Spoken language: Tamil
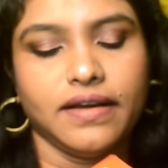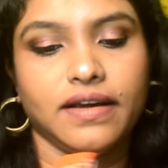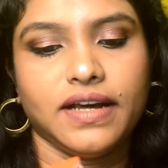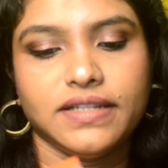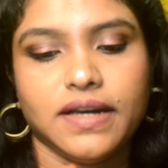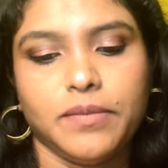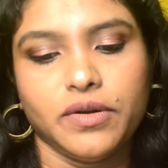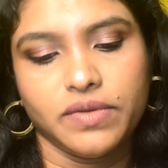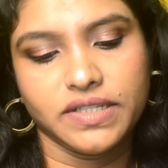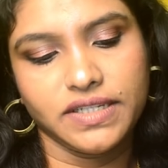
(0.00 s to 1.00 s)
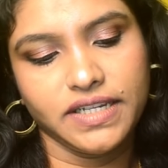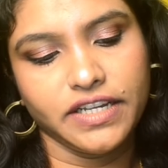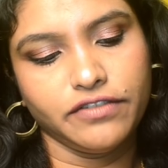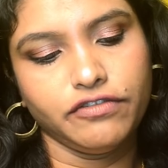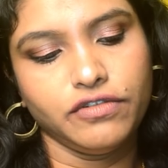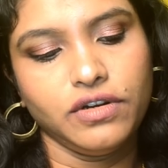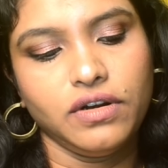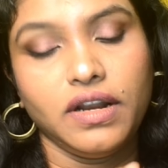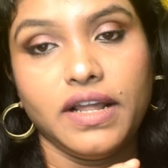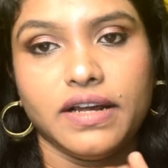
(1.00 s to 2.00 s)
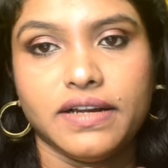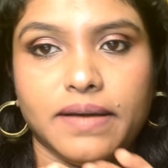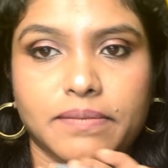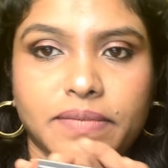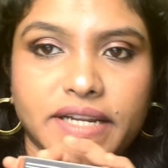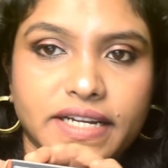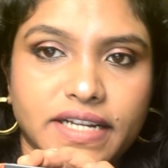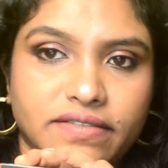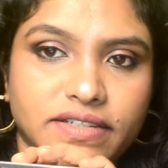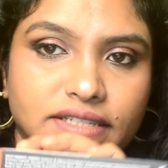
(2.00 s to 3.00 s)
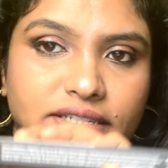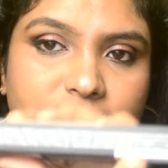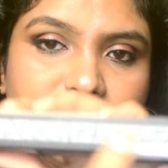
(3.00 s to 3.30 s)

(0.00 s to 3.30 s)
அதுக்கப்புறம் வந்து இங்கே ஃபுல்லாக கம்ப்ளீட்டாக வந்து